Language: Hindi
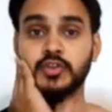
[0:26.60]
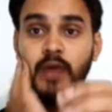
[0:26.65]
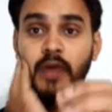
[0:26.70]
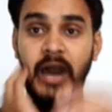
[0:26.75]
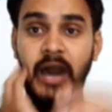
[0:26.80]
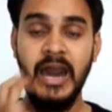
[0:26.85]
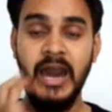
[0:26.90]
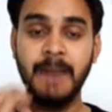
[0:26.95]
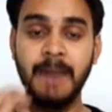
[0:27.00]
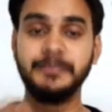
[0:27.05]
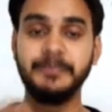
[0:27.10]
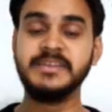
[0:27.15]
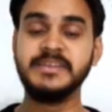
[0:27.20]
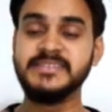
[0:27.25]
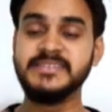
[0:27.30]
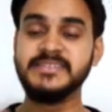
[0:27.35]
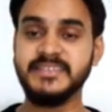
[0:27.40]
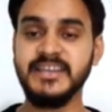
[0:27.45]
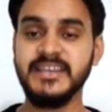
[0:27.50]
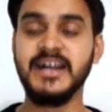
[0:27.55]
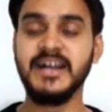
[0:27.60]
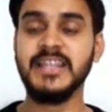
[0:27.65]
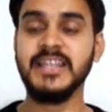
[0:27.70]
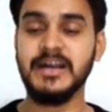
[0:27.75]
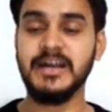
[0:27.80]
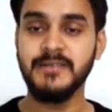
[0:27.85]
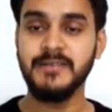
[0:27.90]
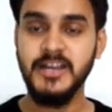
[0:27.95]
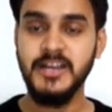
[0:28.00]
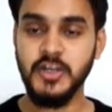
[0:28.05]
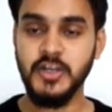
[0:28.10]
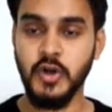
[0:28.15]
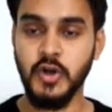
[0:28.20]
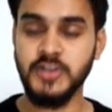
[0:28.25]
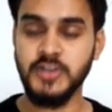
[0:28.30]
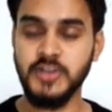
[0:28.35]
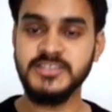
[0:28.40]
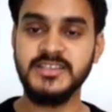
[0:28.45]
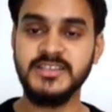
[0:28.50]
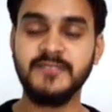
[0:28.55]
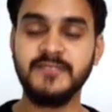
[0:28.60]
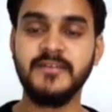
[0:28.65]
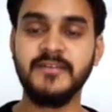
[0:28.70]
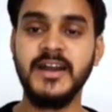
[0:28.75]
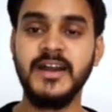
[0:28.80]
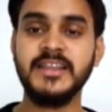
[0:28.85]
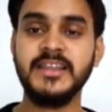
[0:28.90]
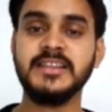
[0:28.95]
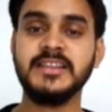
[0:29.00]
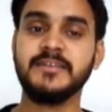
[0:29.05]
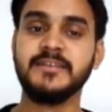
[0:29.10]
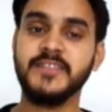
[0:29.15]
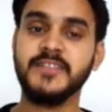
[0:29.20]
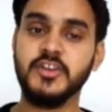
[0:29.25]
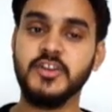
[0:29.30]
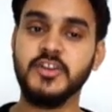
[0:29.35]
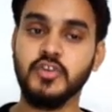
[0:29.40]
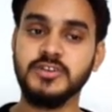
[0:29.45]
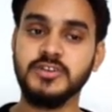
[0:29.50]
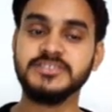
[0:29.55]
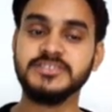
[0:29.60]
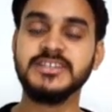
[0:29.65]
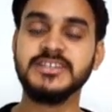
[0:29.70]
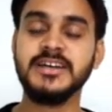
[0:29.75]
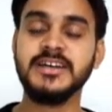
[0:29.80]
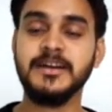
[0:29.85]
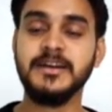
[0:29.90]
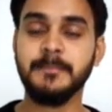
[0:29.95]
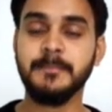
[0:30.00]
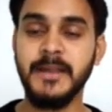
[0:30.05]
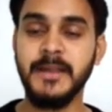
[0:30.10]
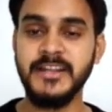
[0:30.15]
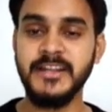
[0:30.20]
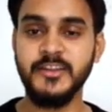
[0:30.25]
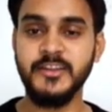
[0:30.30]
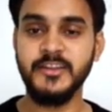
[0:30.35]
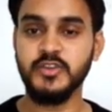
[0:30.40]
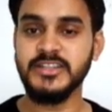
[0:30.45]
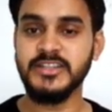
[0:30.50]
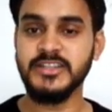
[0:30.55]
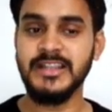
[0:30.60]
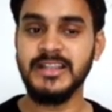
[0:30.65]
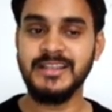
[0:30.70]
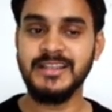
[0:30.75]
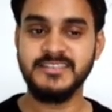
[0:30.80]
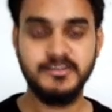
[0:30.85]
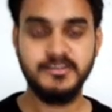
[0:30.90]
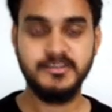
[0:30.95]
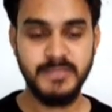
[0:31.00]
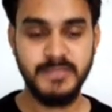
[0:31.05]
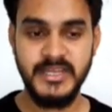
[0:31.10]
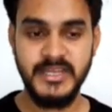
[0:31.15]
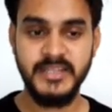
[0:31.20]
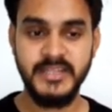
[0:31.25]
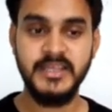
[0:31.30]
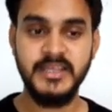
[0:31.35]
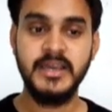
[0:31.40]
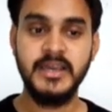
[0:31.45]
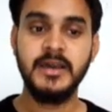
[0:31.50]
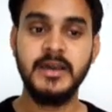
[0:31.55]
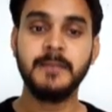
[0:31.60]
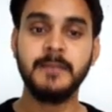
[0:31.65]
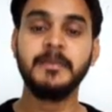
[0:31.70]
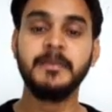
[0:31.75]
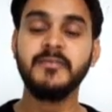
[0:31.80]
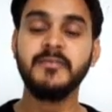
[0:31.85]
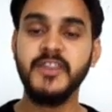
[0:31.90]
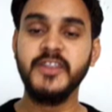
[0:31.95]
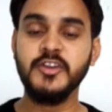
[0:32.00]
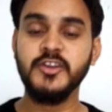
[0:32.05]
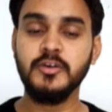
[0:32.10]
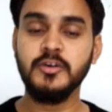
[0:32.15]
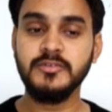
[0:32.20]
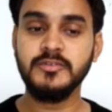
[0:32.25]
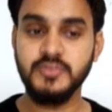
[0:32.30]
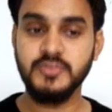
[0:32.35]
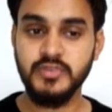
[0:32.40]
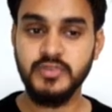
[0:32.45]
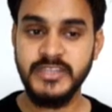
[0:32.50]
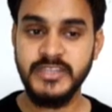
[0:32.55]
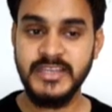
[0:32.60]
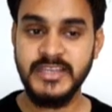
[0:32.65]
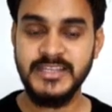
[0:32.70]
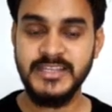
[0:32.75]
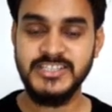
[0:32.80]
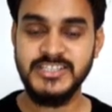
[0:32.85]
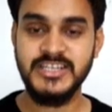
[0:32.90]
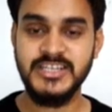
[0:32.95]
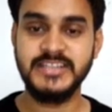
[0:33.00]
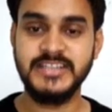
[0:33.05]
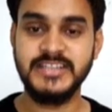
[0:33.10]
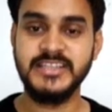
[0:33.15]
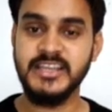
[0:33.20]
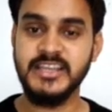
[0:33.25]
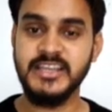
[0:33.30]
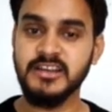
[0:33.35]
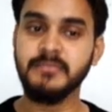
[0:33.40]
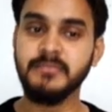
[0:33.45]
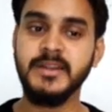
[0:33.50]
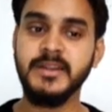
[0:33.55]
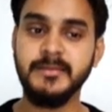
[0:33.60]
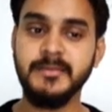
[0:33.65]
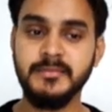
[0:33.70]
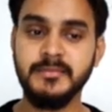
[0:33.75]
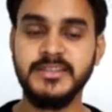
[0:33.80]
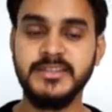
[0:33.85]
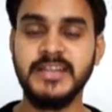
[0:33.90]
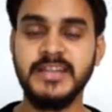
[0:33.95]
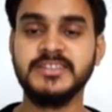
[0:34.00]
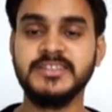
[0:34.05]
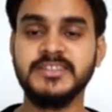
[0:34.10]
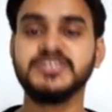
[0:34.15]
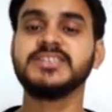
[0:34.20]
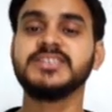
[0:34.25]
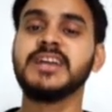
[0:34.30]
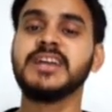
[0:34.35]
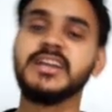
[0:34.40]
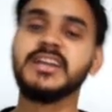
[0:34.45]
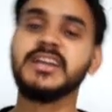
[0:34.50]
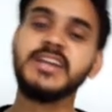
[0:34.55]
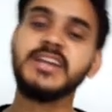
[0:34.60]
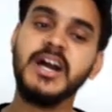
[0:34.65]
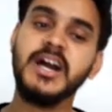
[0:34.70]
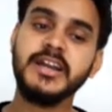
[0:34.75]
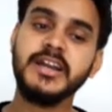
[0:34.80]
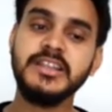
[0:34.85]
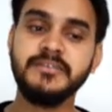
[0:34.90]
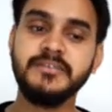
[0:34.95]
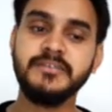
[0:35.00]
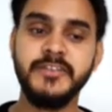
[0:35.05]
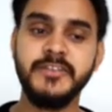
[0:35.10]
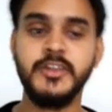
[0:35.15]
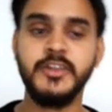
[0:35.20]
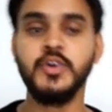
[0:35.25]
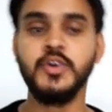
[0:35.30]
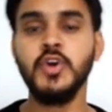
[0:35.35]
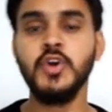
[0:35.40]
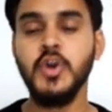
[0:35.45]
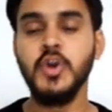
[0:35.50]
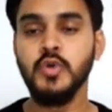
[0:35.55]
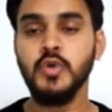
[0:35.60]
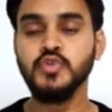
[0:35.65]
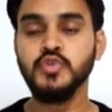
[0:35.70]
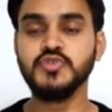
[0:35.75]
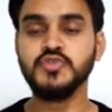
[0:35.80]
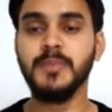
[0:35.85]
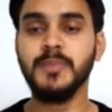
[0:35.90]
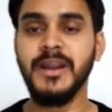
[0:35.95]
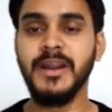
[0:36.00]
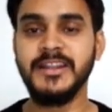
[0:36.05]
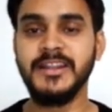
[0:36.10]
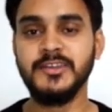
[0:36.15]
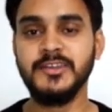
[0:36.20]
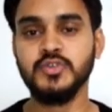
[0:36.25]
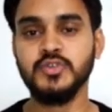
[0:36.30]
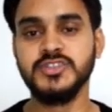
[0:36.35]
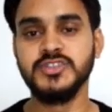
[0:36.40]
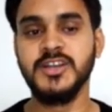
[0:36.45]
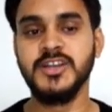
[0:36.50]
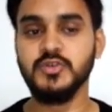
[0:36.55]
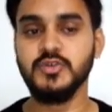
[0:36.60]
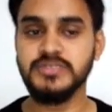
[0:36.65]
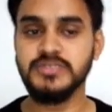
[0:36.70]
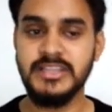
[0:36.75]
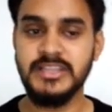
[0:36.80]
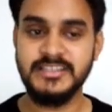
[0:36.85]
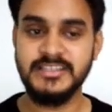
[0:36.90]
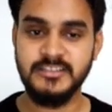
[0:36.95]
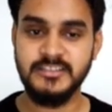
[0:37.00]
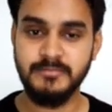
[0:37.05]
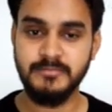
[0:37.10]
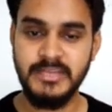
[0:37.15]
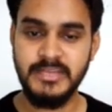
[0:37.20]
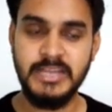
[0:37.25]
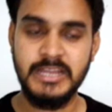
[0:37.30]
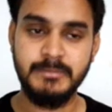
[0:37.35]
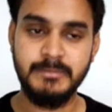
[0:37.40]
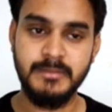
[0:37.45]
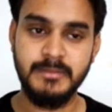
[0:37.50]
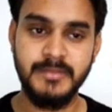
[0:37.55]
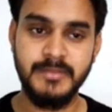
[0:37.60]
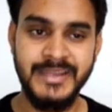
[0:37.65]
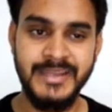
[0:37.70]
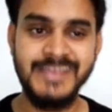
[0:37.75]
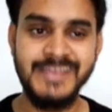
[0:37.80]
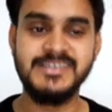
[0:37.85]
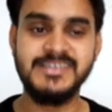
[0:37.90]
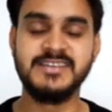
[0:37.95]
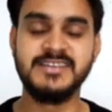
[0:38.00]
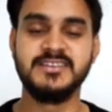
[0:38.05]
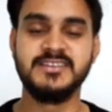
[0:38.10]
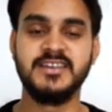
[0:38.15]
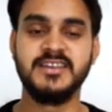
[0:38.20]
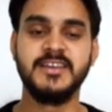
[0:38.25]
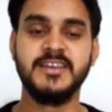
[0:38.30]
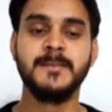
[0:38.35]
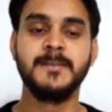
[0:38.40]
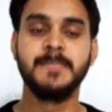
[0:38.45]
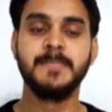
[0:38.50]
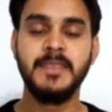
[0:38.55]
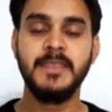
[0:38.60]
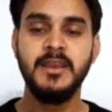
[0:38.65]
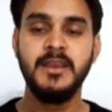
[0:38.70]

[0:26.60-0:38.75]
तो आप इसके अलावा कौन सा फाइल या फिर कौन सा पाठ योजना लेसन प्लान पे वीडियो देखना चाहते हैं कमेंट में बता दीजिए ताकि अगली वीडियो उस पाठ योजना उस लेसन प्लान पे बनाई जा सके